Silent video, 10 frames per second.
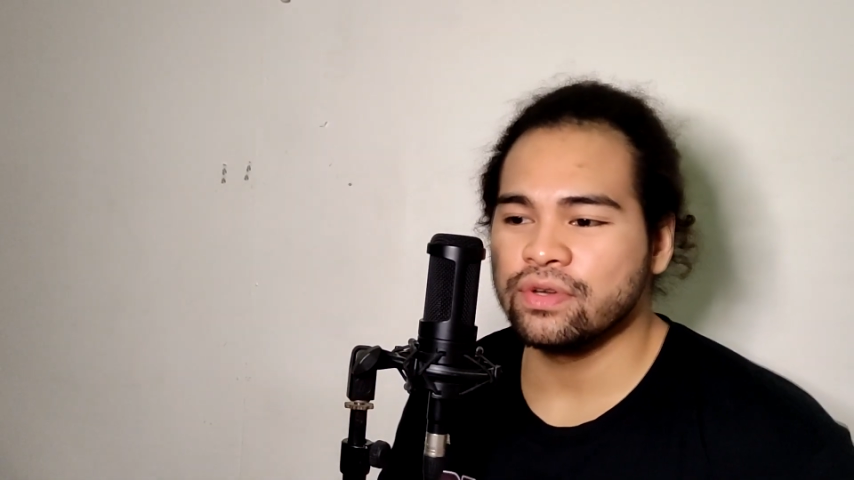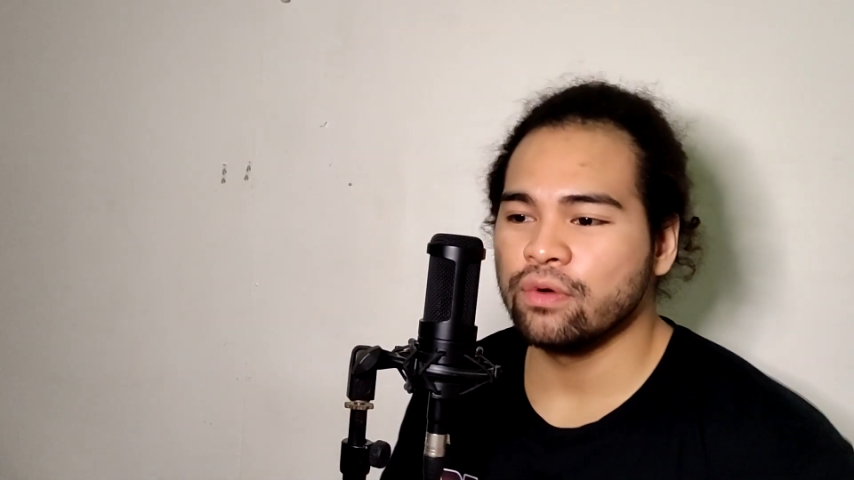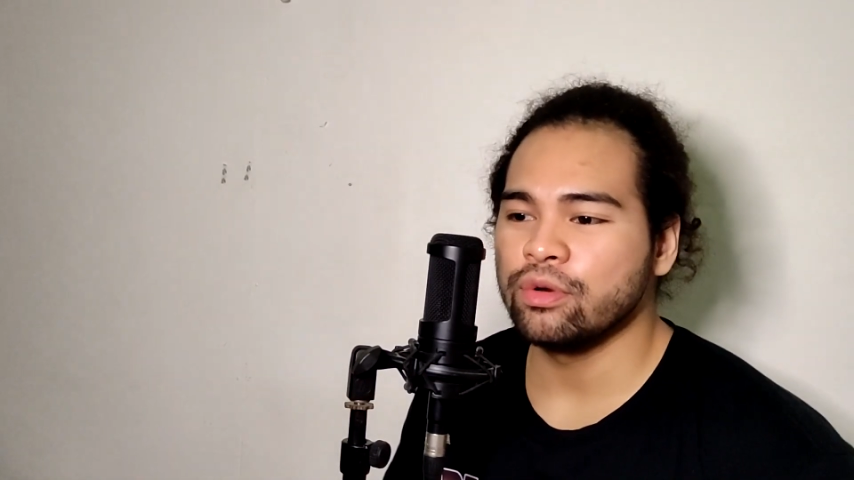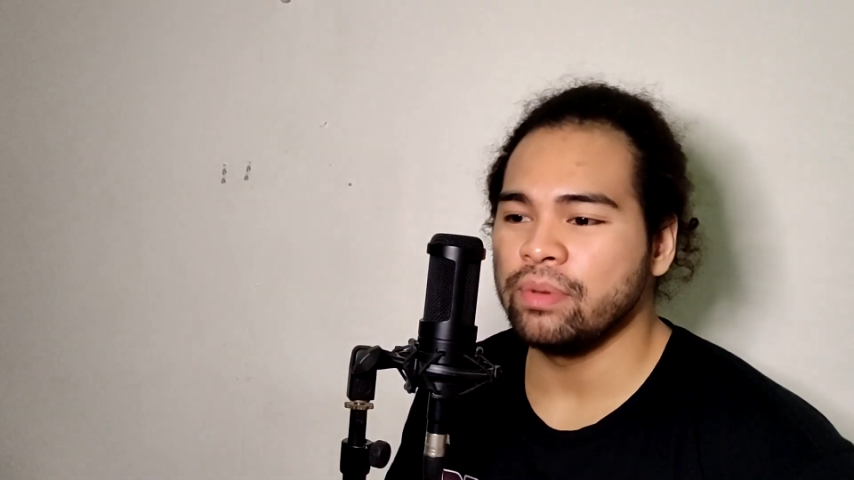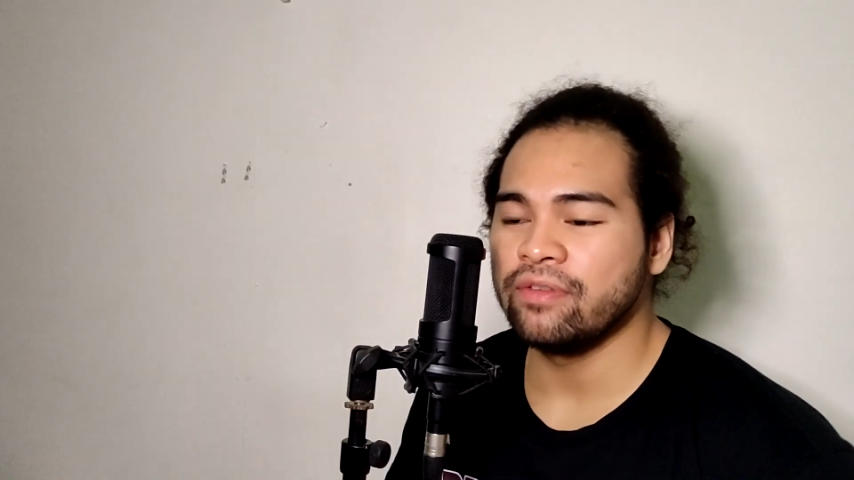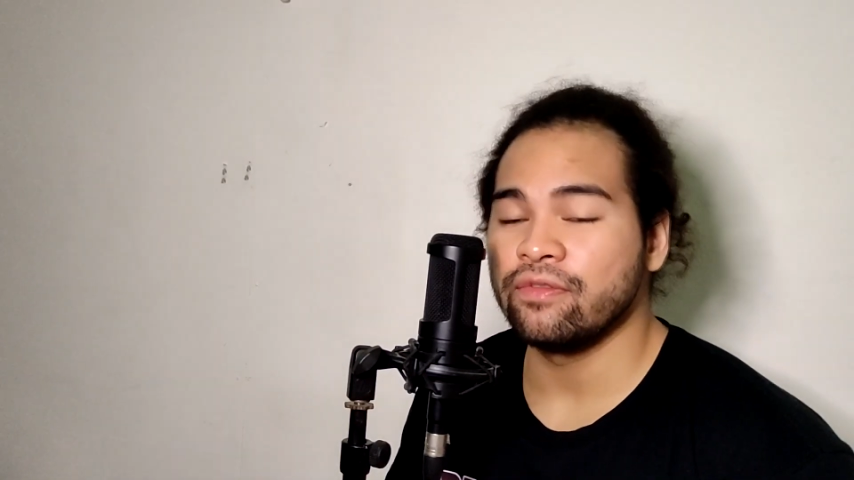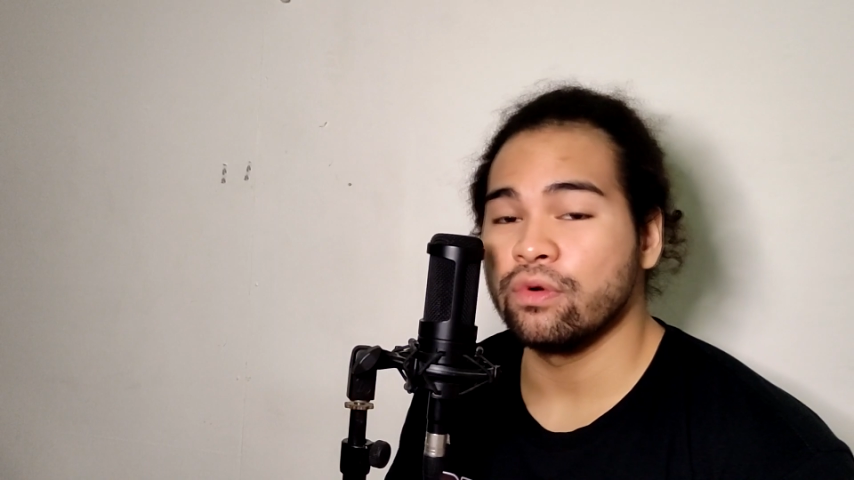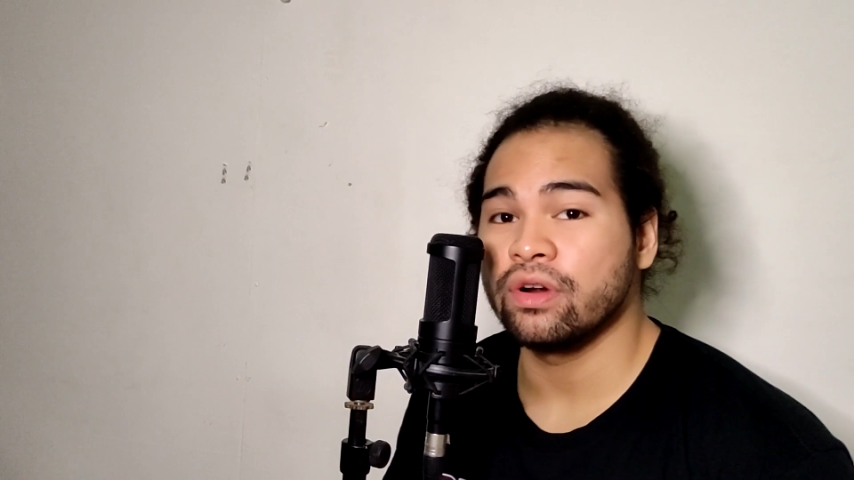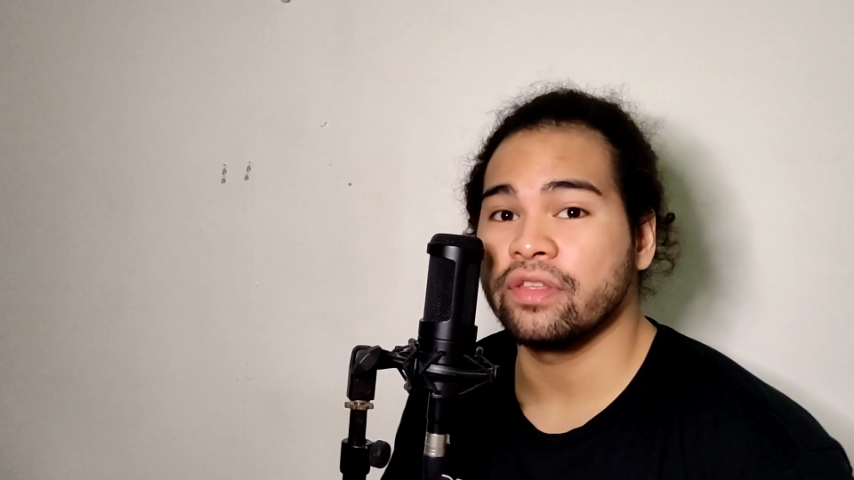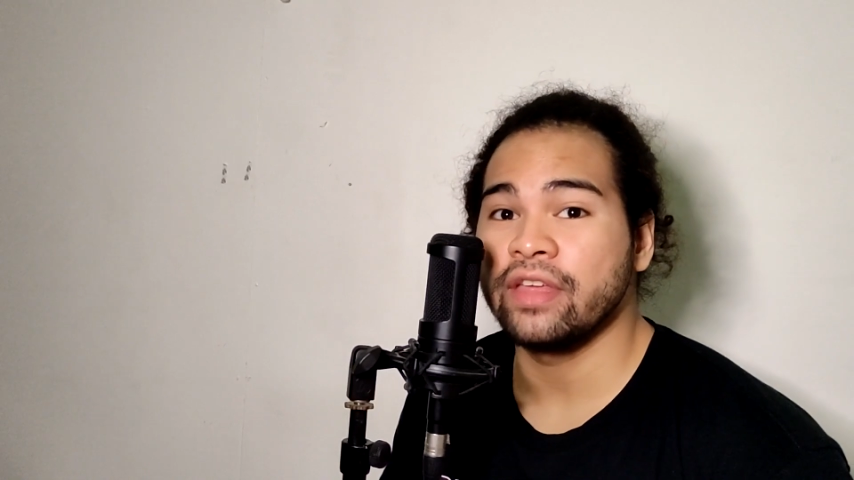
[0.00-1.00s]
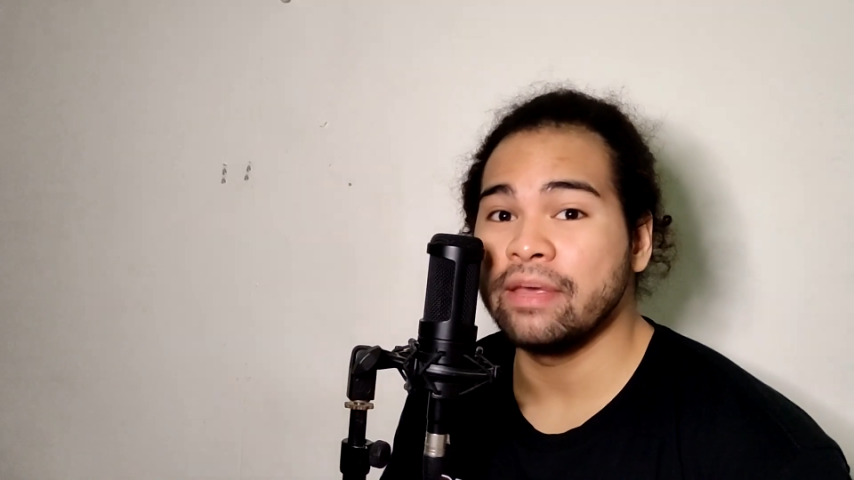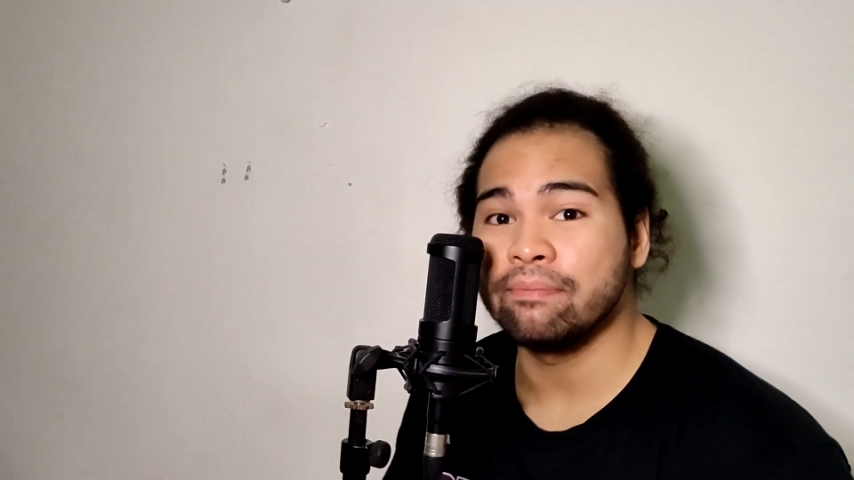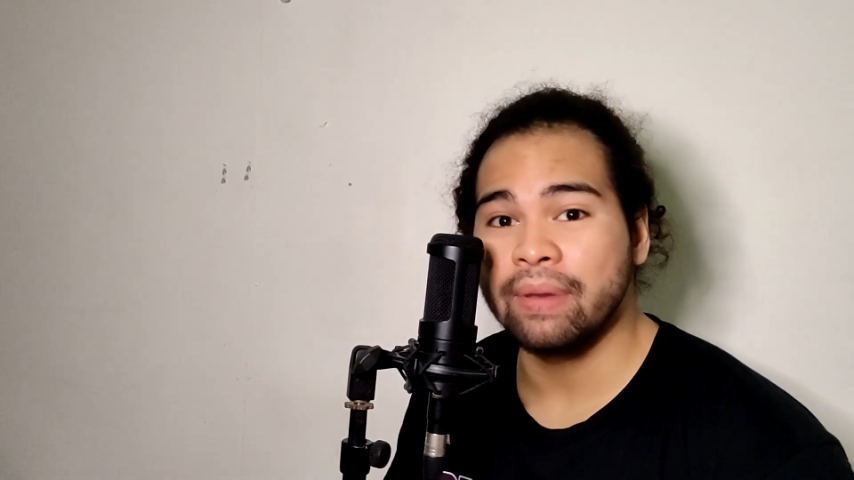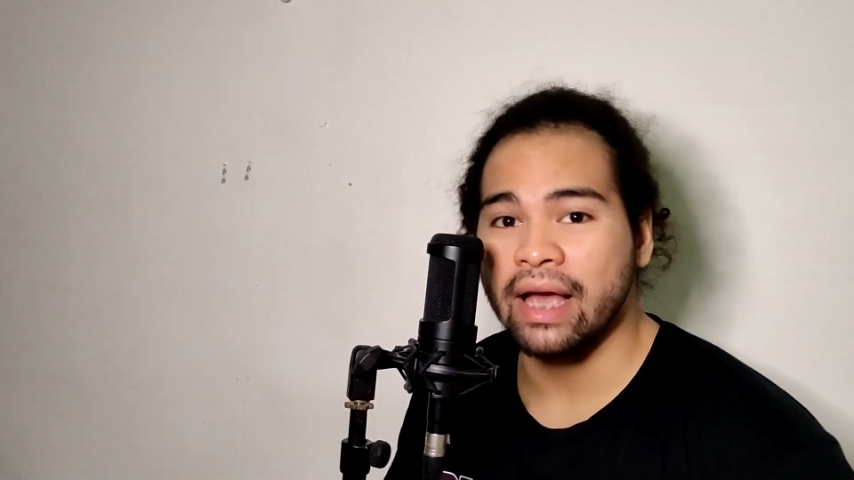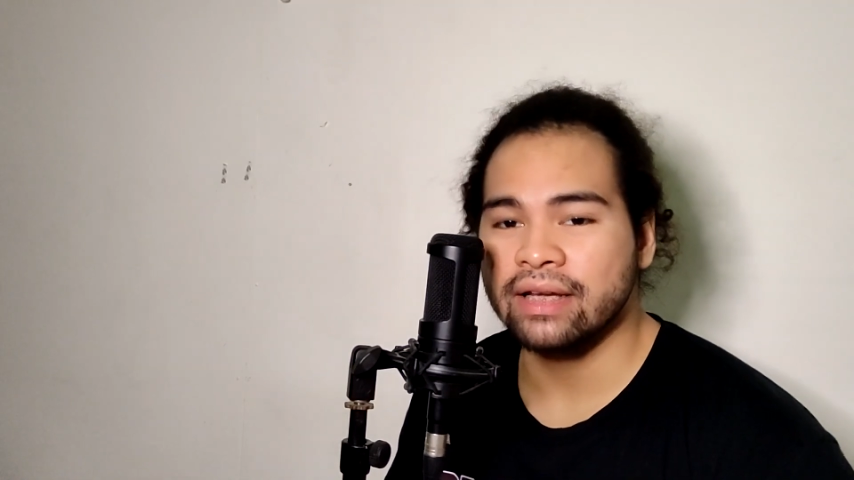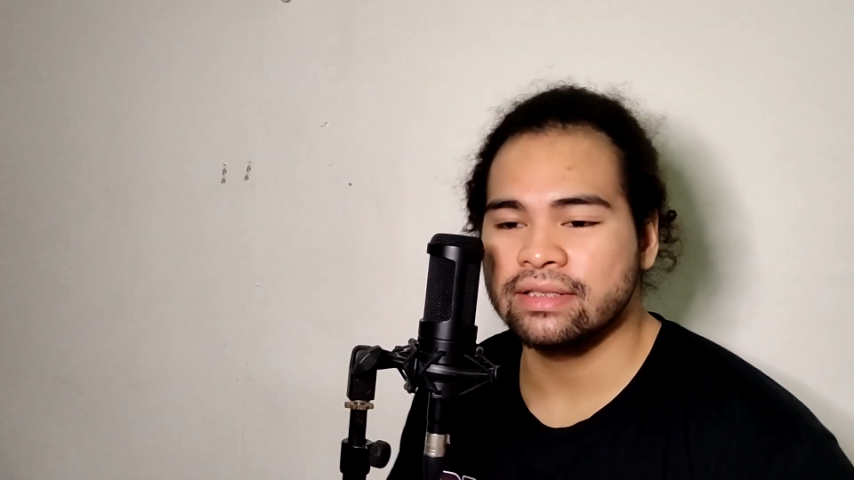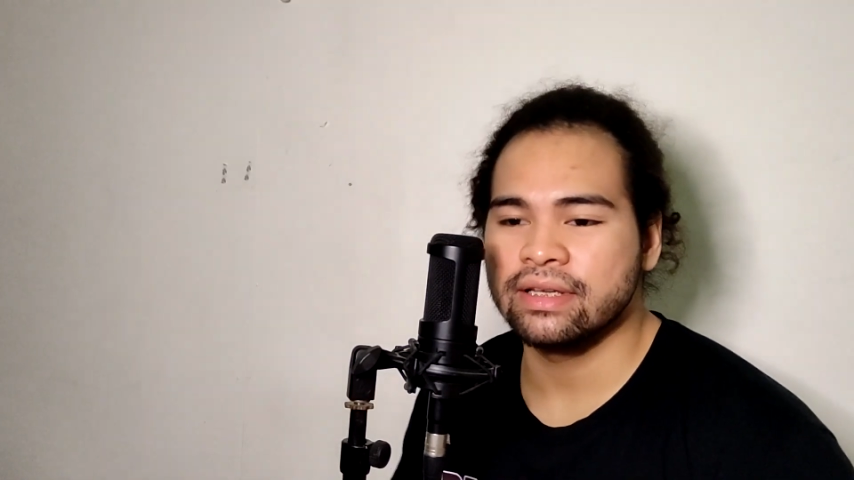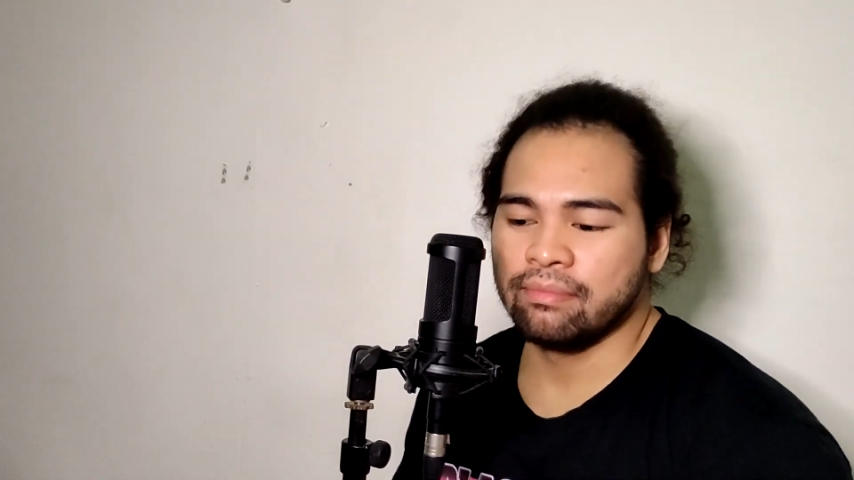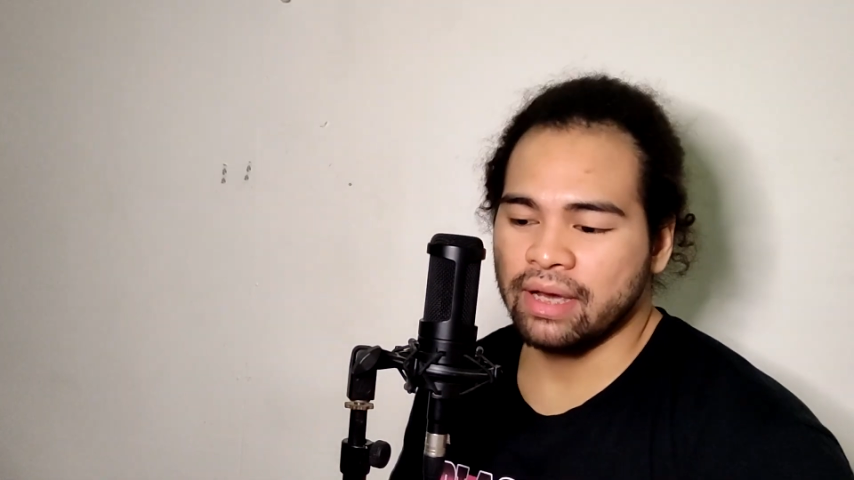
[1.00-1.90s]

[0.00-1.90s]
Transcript: is going to be fourth impact.